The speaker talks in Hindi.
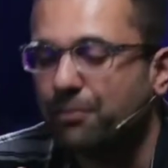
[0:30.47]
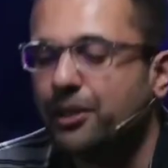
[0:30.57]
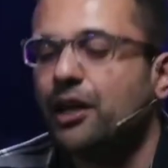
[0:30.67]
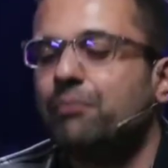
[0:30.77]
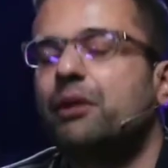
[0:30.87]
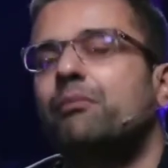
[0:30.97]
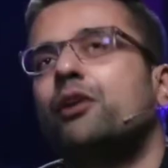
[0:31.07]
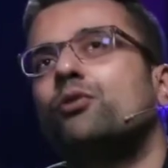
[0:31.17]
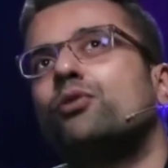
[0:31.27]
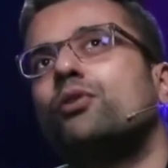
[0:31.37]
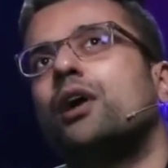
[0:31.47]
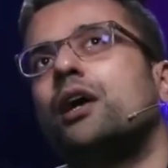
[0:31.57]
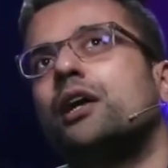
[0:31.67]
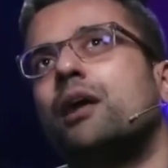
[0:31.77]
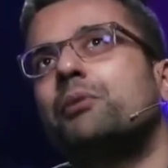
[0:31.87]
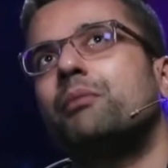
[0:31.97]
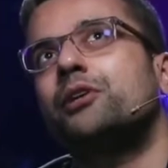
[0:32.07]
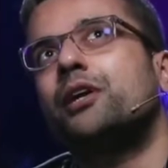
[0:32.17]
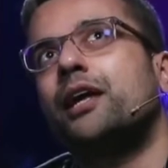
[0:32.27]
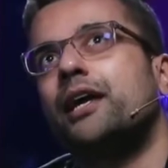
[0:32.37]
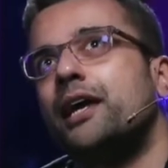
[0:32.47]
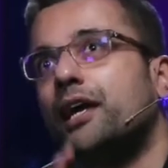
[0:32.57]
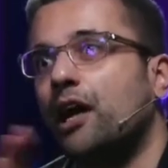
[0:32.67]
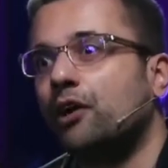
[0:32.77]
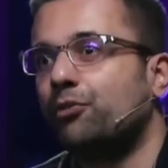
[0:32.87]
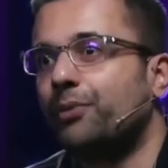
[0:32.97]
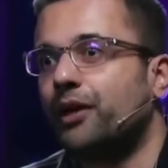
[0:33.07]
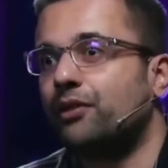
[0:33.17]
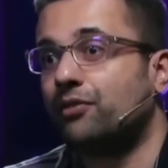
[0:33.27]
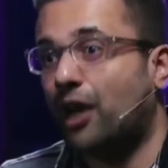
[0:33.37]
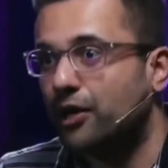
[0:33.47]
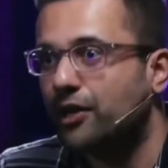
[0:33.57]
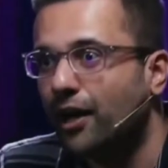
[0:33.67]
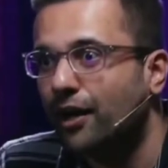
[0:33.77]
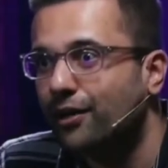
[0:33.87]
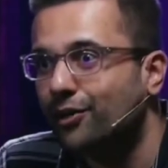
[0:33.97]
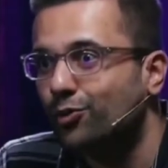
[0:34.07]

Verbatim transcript: जहाँ पे कि आपने मानो अगर आपका बजट है एक लाख रुपए साल का